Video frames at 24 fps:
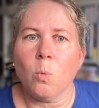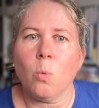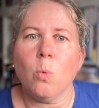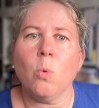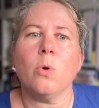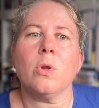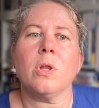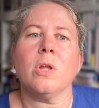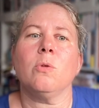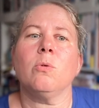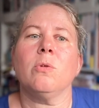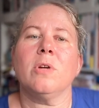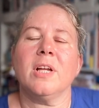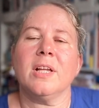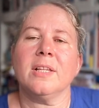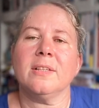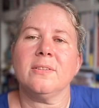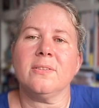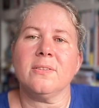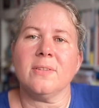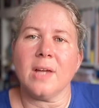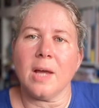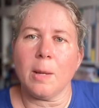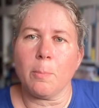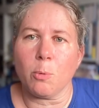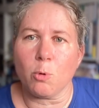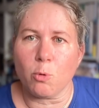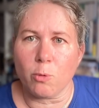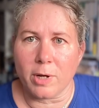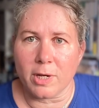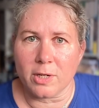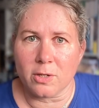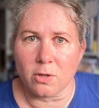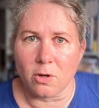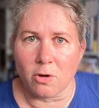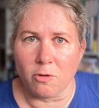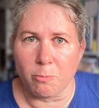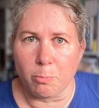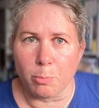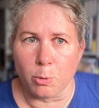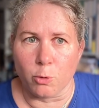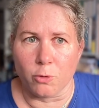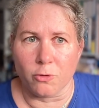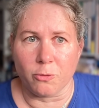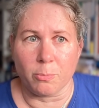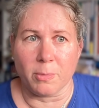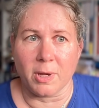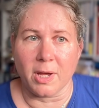Oder du kannst ein Upgrade auf
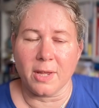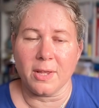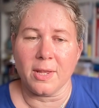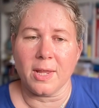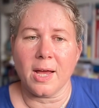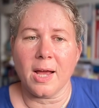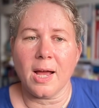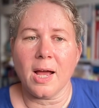Plus machen.